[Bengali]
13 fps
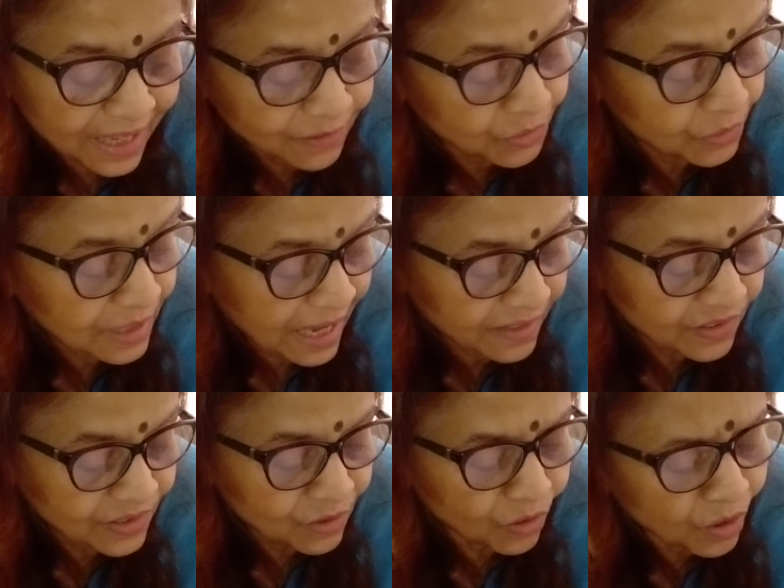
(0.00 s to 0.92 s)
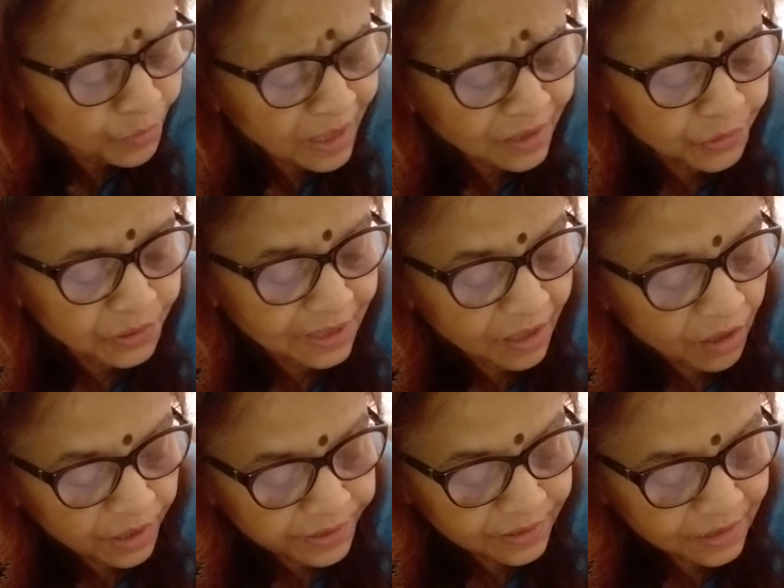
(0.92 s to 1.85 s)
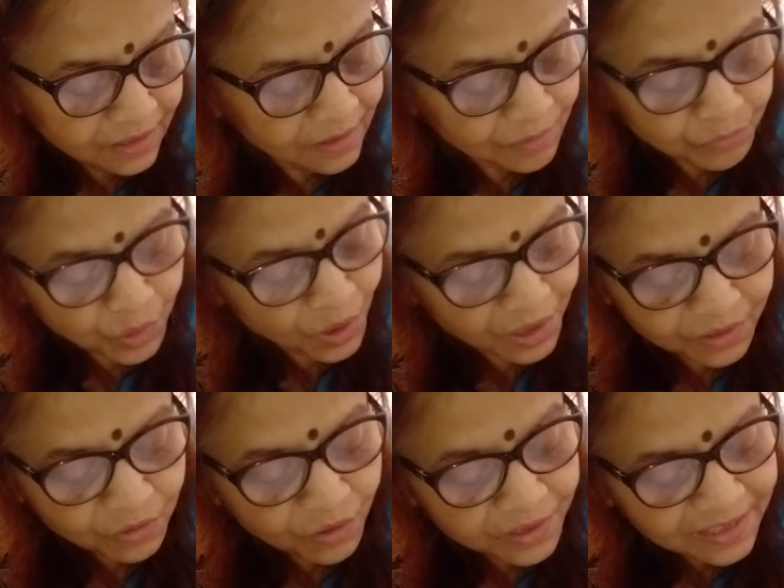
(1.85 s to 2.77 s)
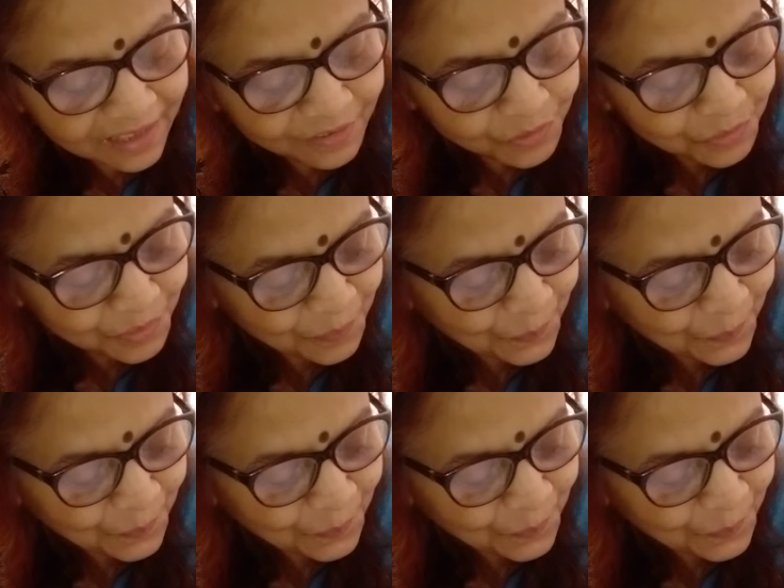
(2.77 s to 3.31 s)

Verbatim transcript: এত জ্ঞানী অবাক হতে হয় ভয় করে না তো